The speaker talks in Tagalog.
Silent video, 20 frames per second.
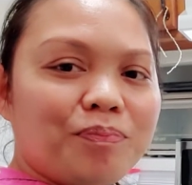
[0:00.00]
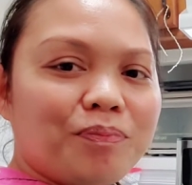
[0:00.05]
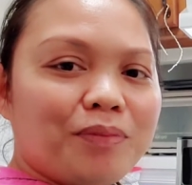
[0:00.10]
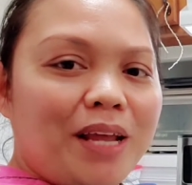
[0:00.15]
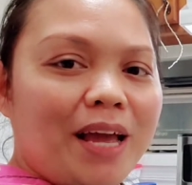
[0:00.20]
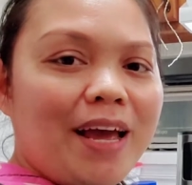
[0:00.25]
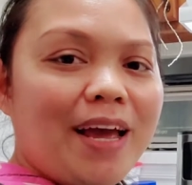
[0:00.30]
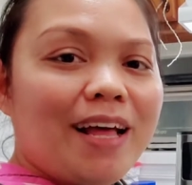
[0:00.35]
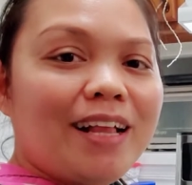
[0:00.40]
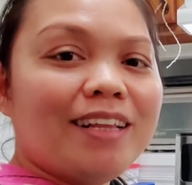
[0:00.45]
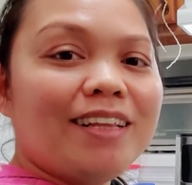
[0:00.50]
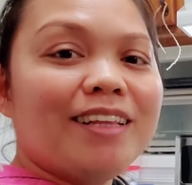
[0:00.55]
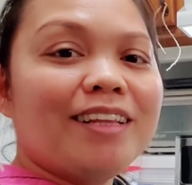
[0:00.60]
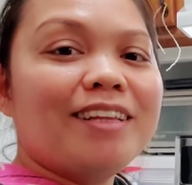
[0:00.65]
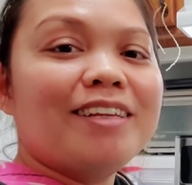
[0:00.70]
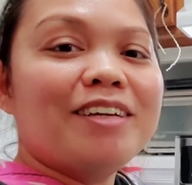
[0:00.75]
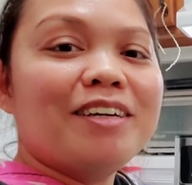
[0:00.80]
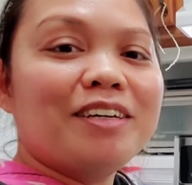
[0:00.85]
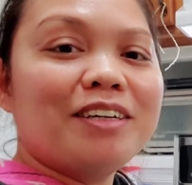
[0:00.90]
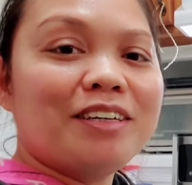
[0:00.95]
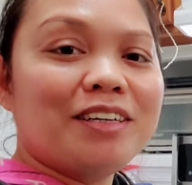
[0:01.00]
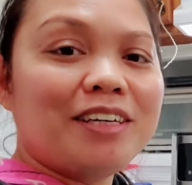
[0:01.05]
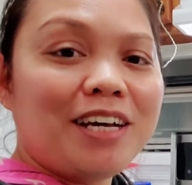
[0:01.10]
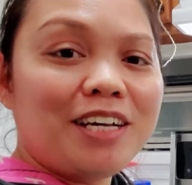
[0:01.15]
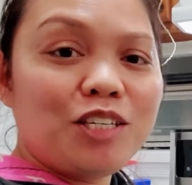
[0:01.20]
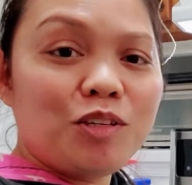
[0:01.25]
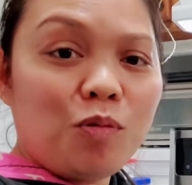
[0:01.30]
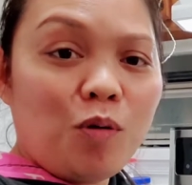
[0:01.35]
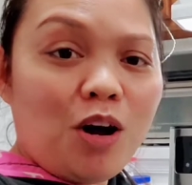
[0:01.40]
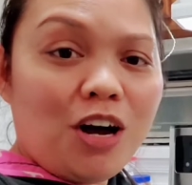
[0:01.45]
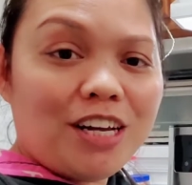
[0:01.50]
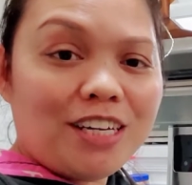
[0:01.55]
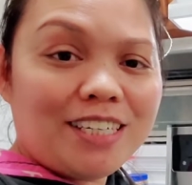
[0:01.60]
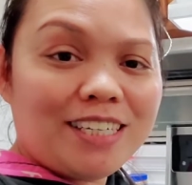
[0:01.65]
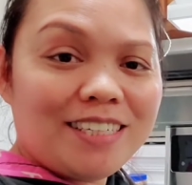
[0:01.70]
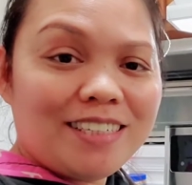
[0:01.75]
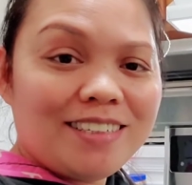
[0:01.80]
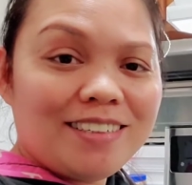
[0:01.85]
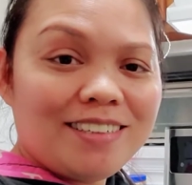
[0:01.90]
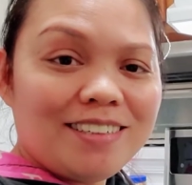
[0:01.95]
Dahil guess what?
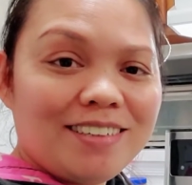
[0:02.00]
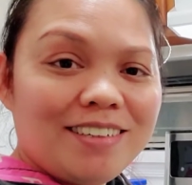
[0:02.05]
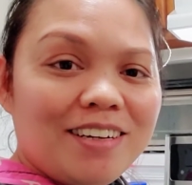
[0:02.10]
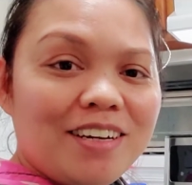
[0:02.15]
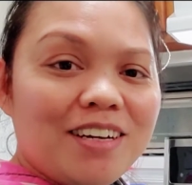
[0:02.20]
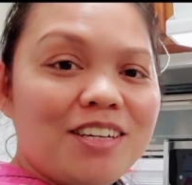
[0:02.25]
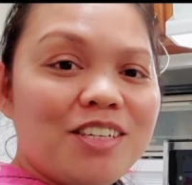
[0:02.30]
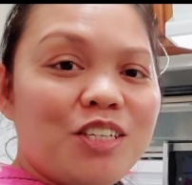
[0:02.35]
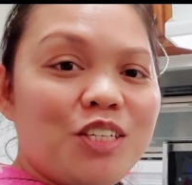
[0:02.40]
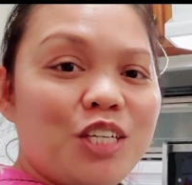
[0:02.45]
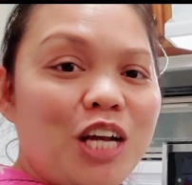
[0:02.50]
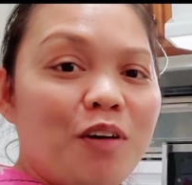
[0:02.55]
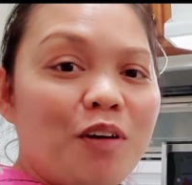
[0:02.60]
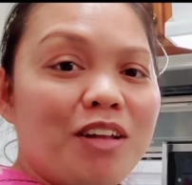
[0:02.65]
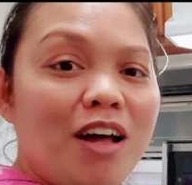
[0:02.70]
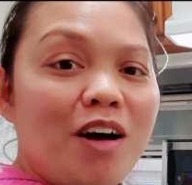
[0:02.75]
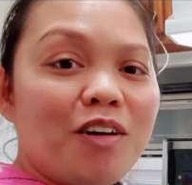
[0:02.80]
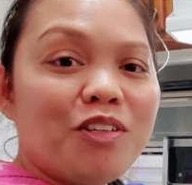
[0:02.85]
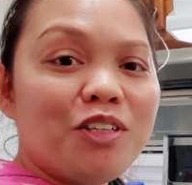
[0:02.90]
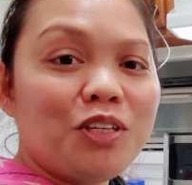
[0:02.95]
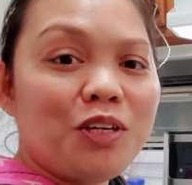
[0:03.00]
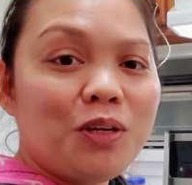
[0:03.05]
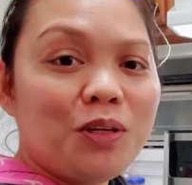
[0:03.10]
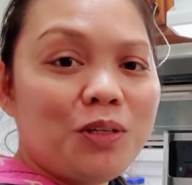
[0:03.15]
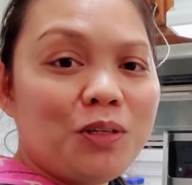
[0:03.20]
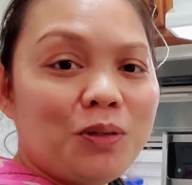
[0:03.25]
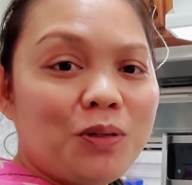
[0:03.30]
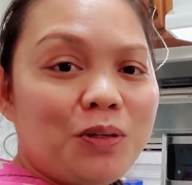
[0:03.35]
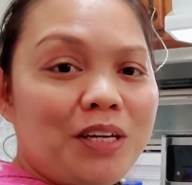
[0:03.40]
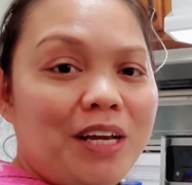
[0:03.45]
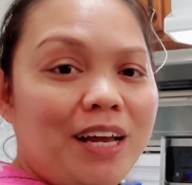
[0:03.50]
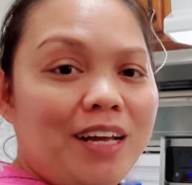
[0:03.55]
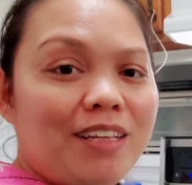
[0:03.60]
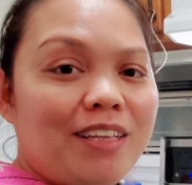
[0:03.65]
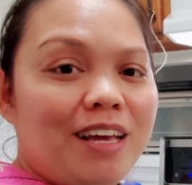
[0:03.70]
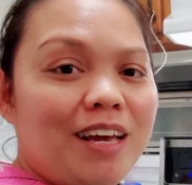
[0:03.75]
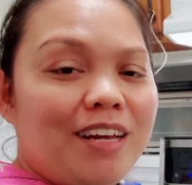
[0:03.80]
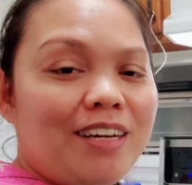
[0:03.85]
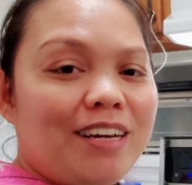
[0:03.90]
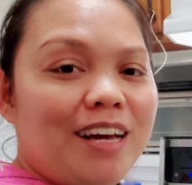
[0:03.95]
Shout out to you, Doña
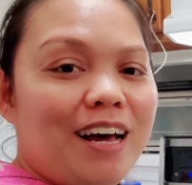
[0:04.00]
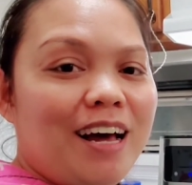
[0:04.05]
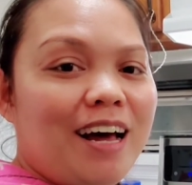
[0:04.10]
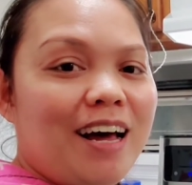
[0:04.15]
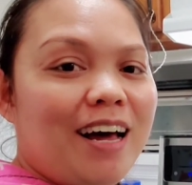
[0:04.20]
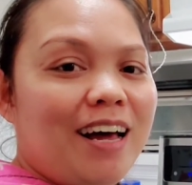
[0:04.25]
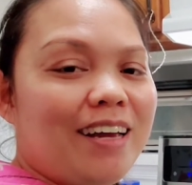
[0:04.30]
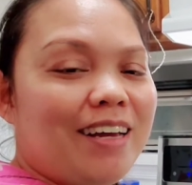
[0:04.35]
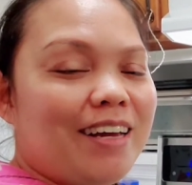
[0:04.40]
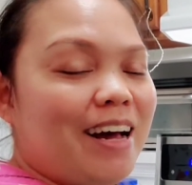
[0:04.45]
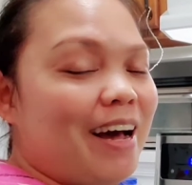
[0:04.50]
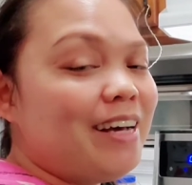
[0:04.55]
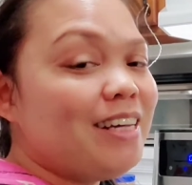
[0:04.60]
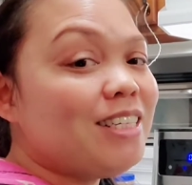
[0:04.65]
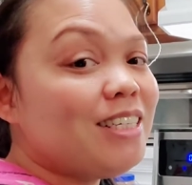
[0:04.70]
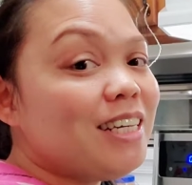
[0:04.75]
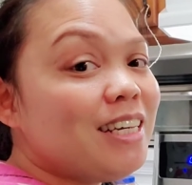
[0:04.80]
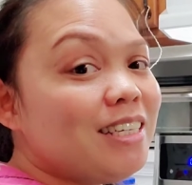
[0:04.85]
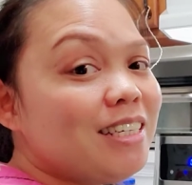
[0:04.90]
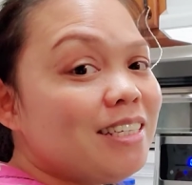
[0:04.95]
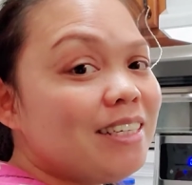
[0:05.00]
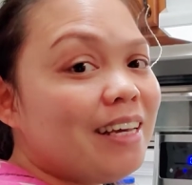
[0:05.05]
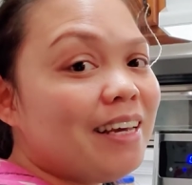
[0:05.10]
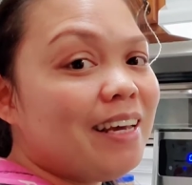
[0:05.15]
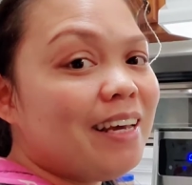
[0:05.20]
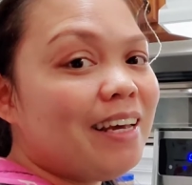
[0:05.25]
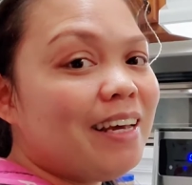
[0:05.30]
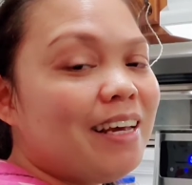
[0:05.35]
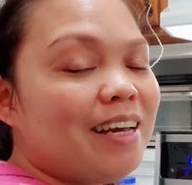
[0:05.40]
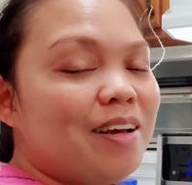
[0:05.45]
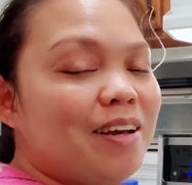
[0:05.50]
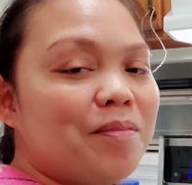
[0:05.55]
Elena. Hi, CC.